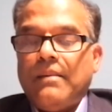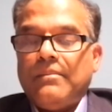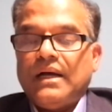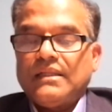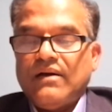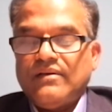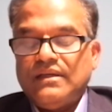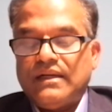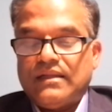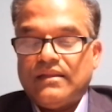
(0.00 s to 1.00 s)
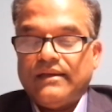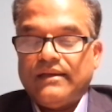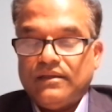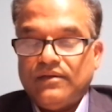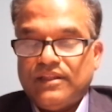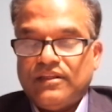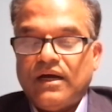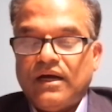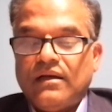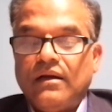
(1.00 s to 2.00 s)
ஆம் அதாவது கடந்த இருபத்தி
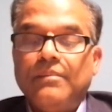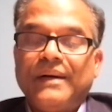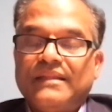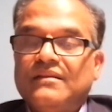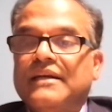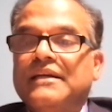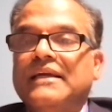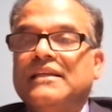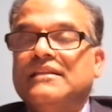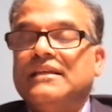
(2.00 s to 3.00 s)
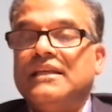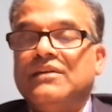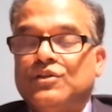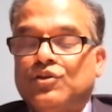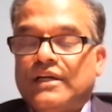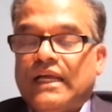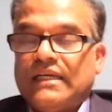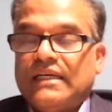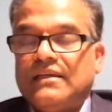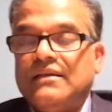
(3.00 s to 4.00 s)
ஆறு பத்து ரெண்டாயிரத்தி இருபத்தி
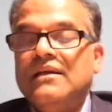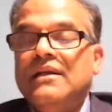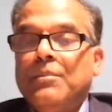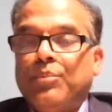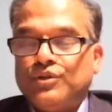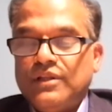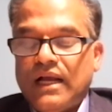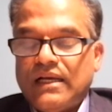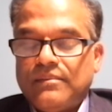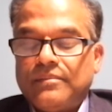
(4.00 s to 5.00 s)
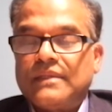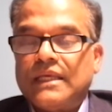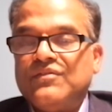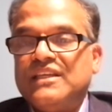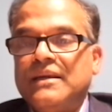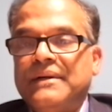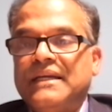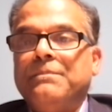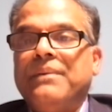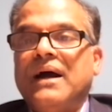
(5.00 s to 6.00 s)
அன்று புதிதாக தெரிவு
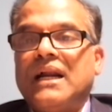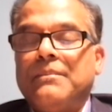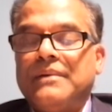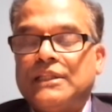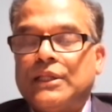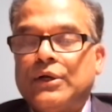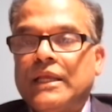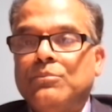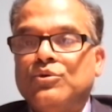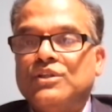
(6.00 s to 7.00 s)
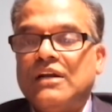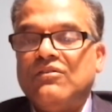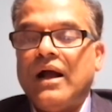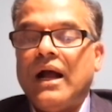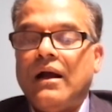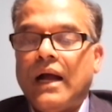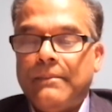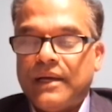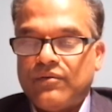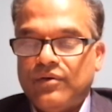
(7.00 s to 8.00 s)
செய்யப்பட்ட பாராளுமன்றத்தினுடைய முதல்
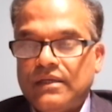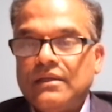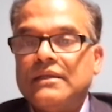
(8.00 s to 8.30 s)
அமர்வு